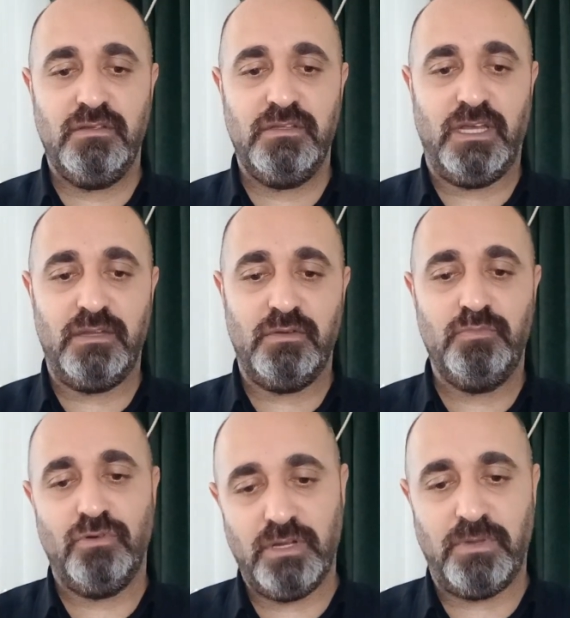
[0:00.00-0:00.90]
yani
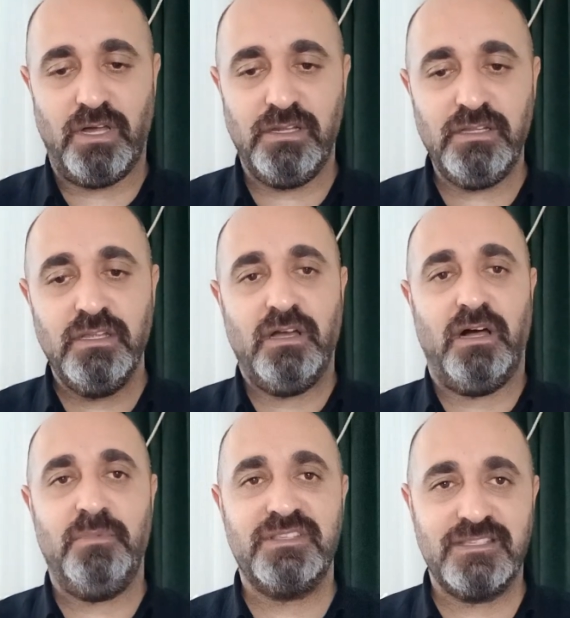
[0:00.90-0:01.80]
buna bağlı
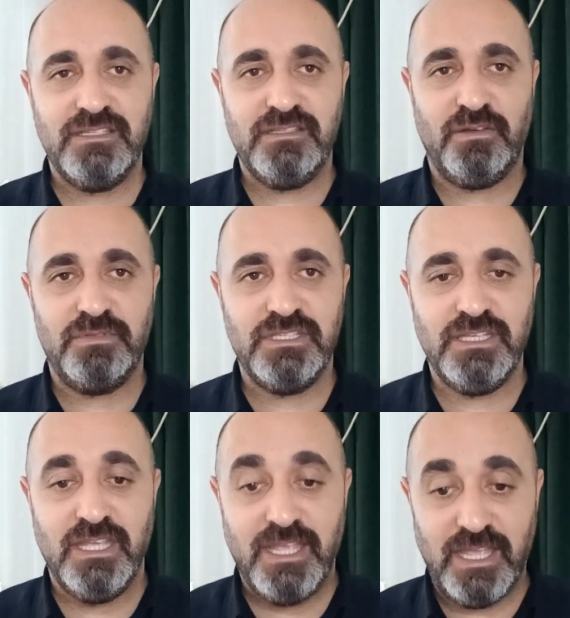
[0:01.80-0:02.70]
ama sizin tabii
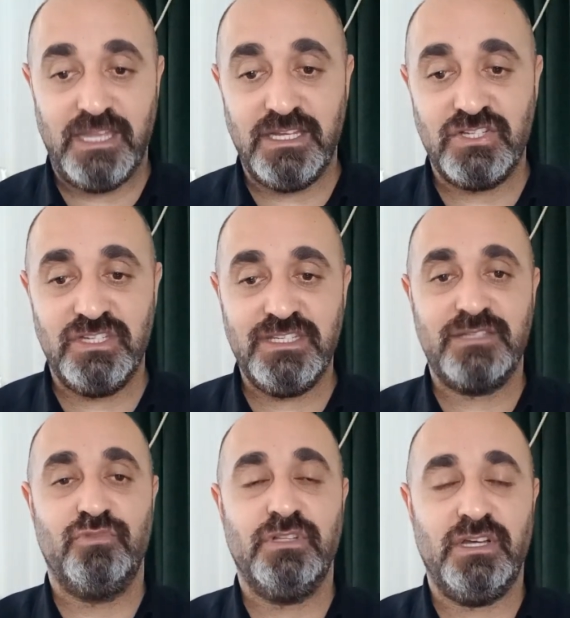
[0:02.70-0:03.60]
ki
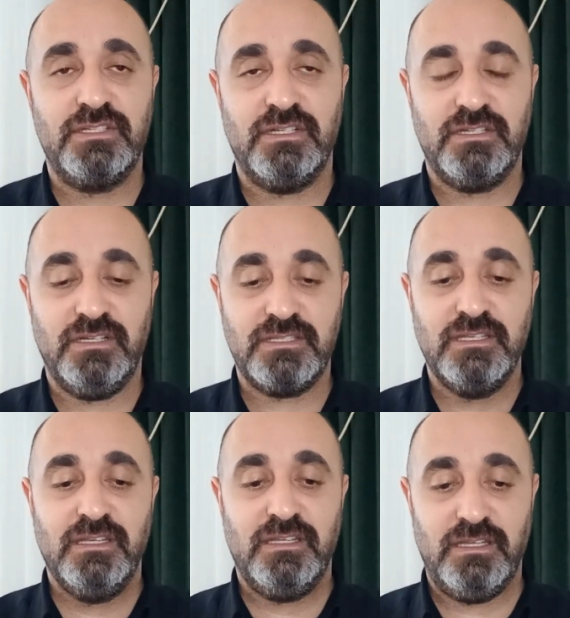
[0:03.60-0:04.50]
enerjinizsin burada harcayacağınız
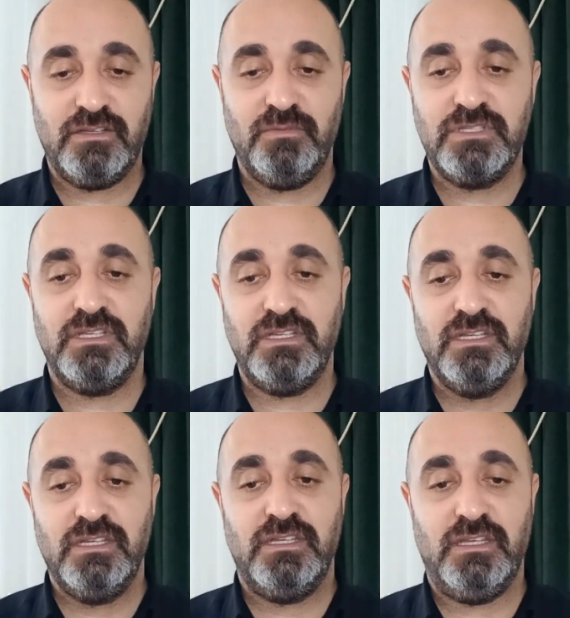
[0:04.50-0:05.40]
e, tabii ki
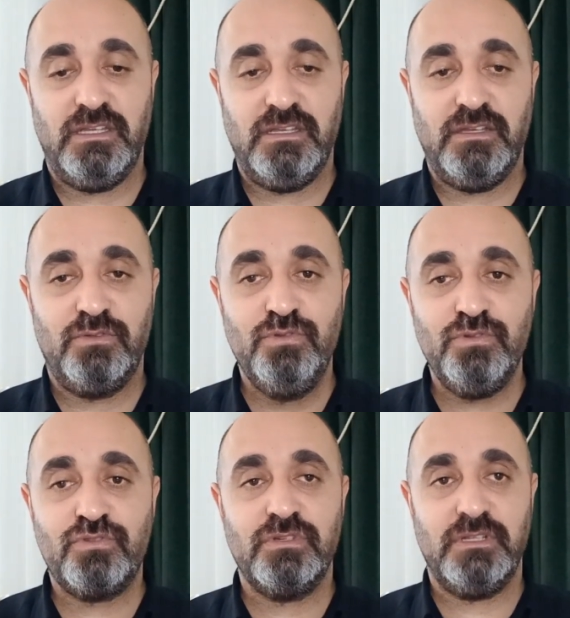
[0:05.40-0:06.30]
e,
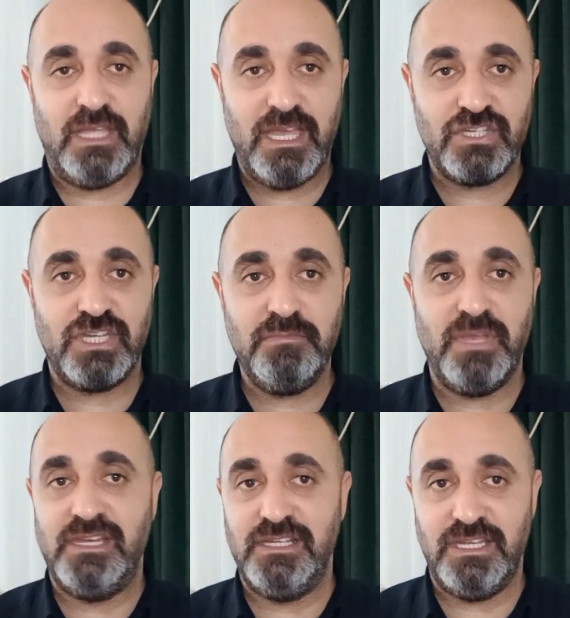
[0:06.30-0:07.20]
güç her şeyin
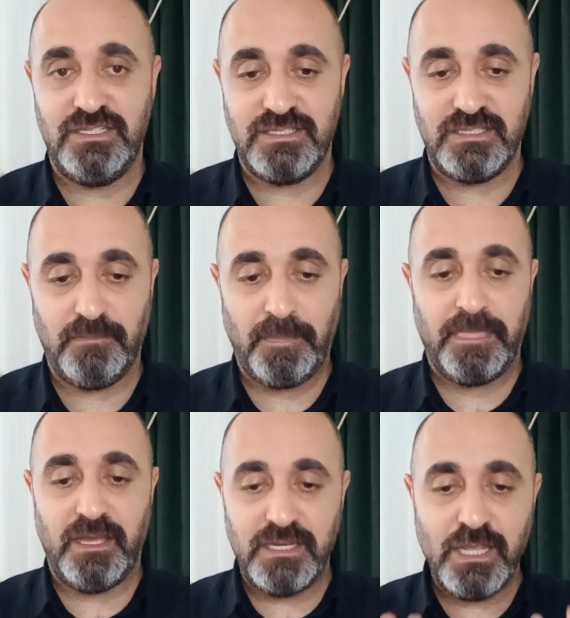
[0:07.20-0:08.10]
belirleyicisi.
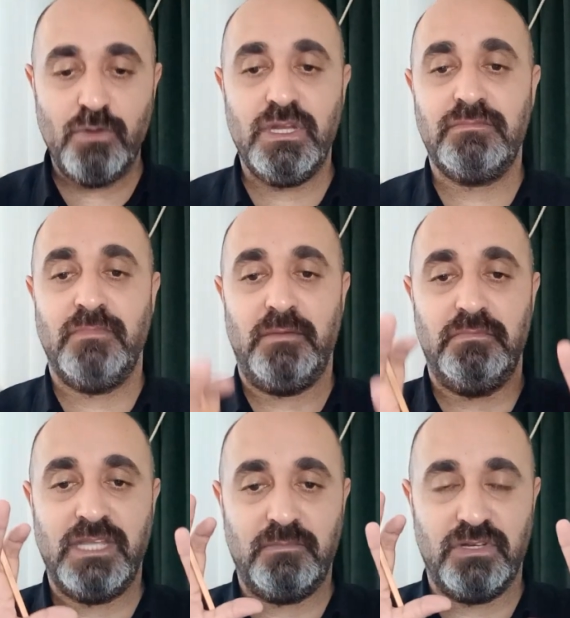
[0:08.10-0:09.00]
Yani ne
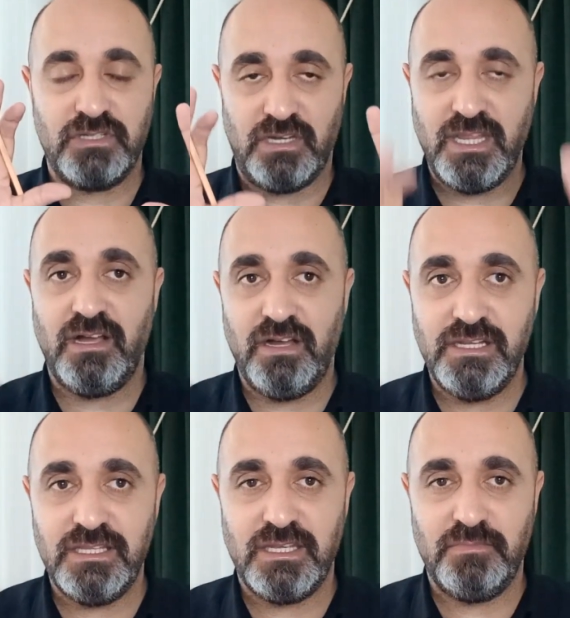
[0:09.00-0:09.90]
öğretmen tek başına, ne
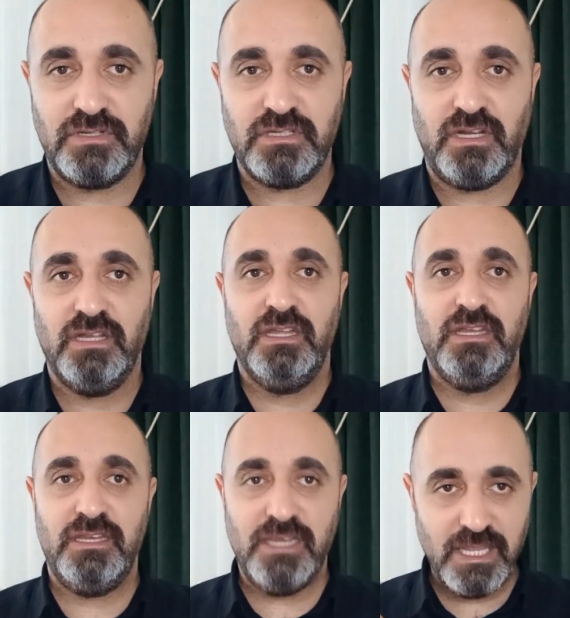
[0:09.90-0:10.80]
aile tek başına,
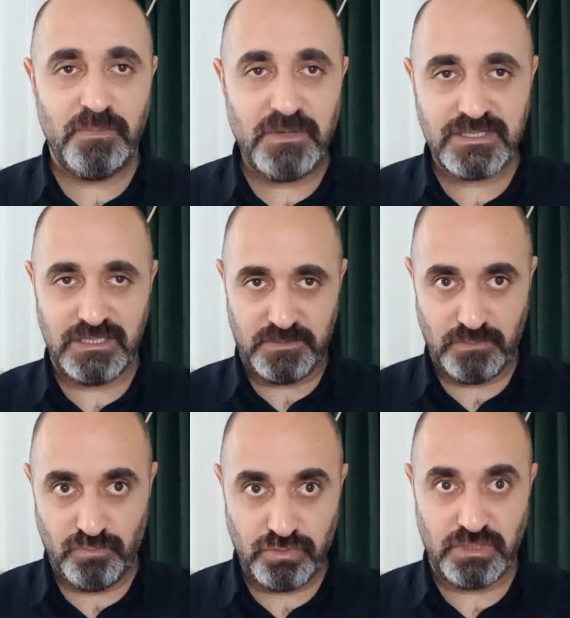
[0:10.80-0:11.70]
ne yaparsa
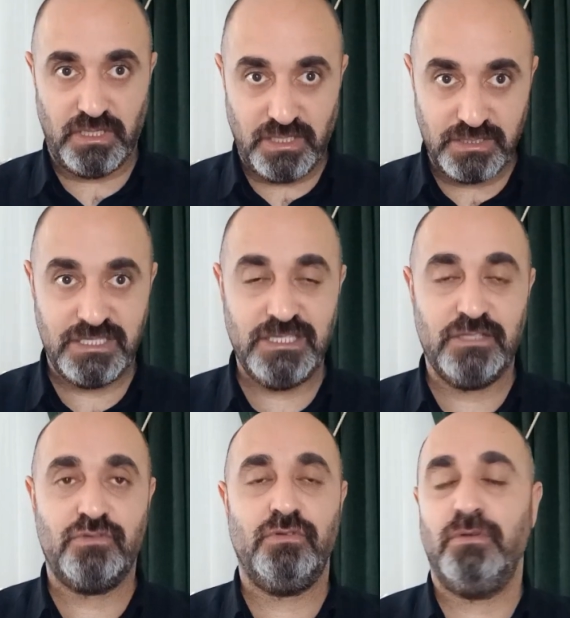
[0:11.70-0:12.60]
yapsın burada
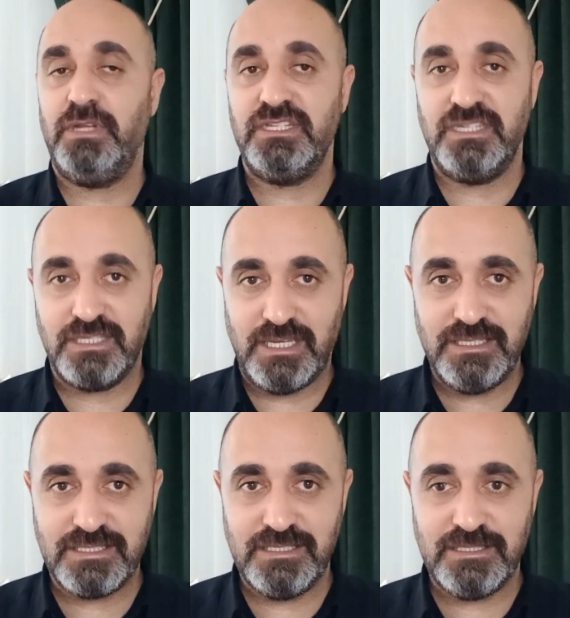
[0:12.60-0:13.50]
kilit rol öğrencinin
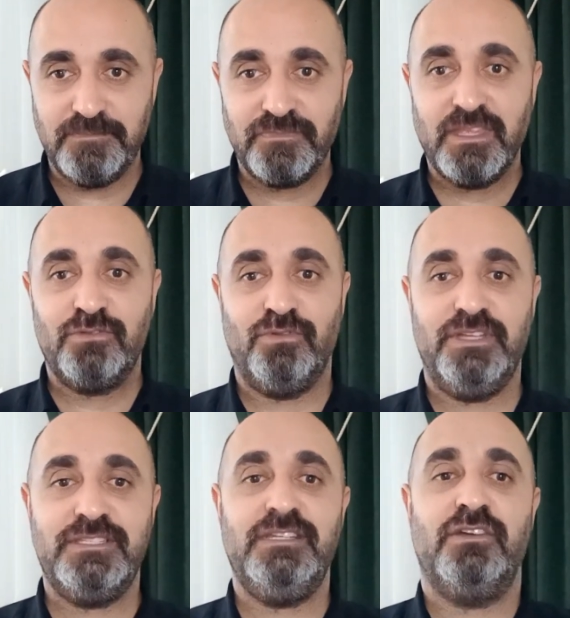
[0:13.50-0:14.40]
kendisidir.
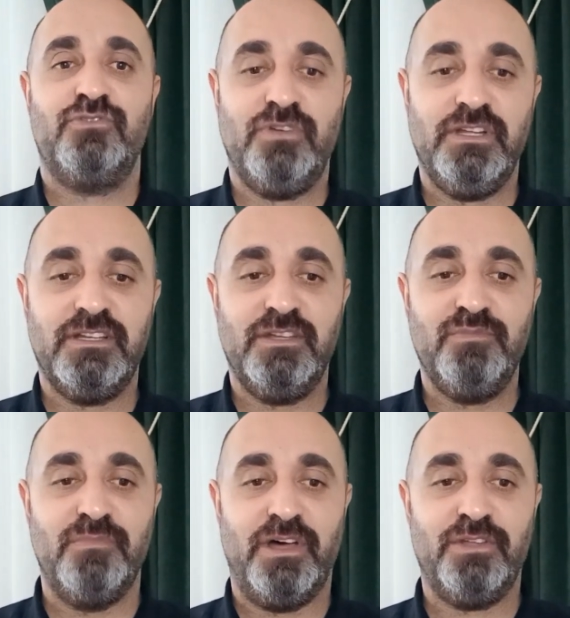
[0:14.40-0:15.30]
Dolayısıyla şu ana kadar
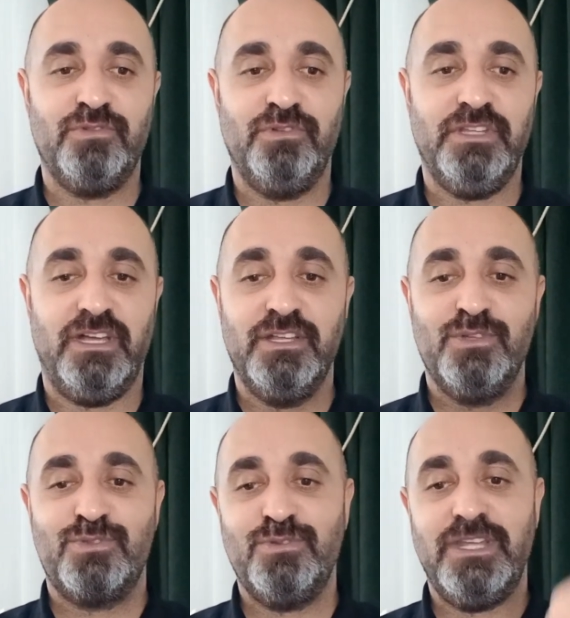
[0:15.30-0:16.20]
bu maratonda
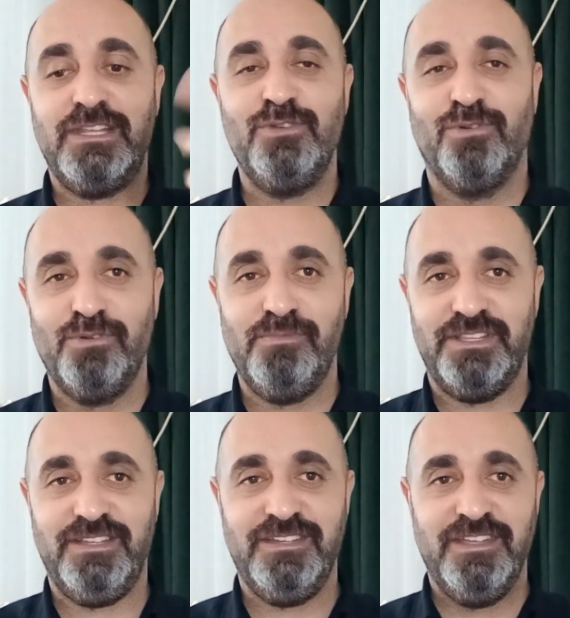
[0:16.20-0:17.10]
sürekli
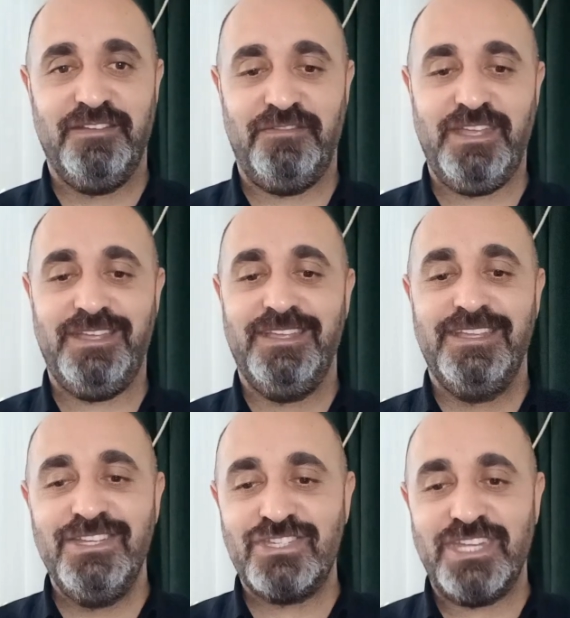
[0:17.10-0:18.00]
yorulmadan ve
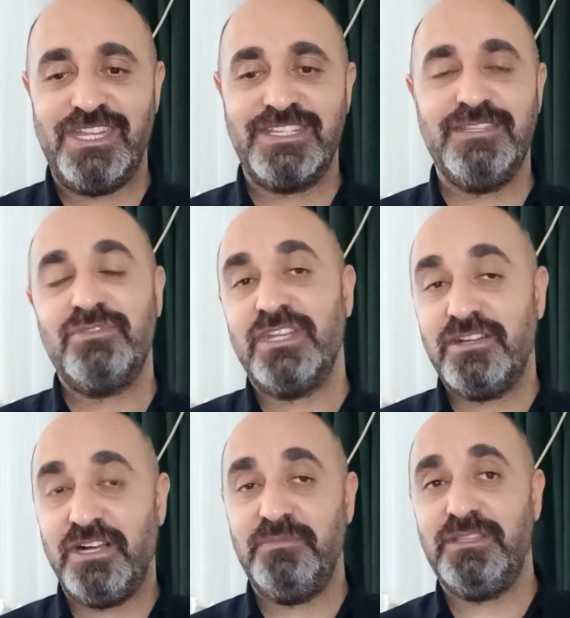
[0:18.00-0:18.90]
hiç enerjisine bir şey
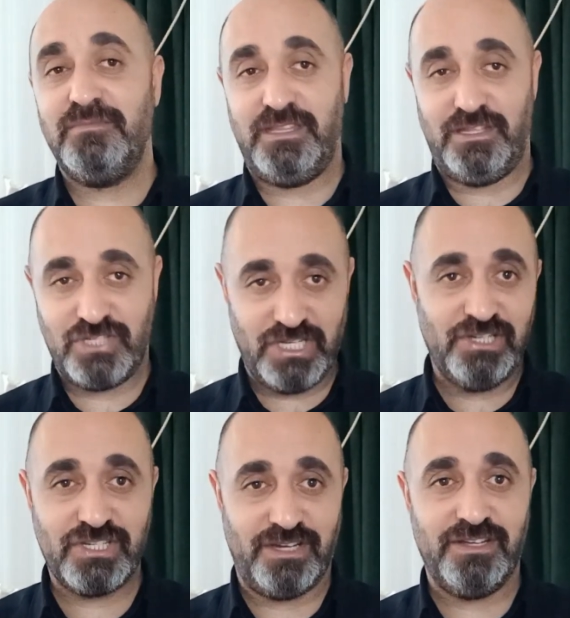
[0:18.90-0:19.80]
kaybetmeden
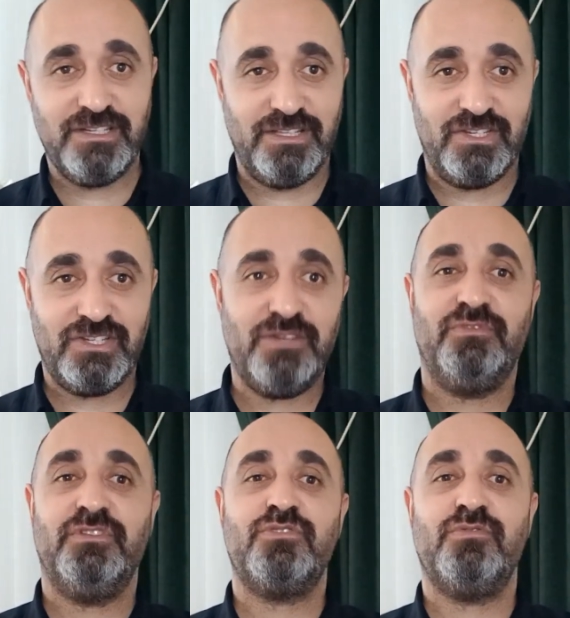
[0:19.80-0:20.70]
çalışan arkadaşlar
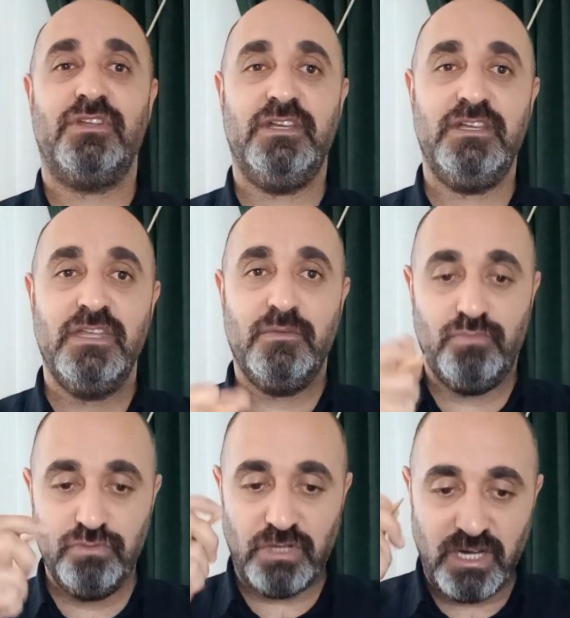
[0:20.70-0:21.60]
bundan sonra da
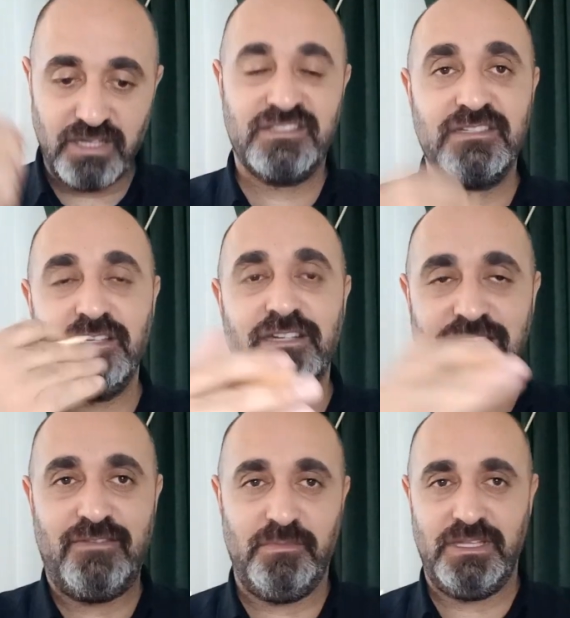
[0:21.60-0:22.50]
bunu arttırarak
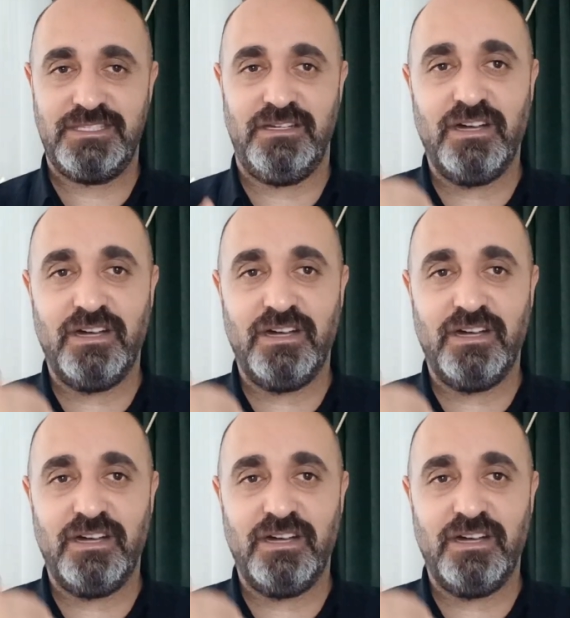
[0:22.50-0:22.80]
devam etsin.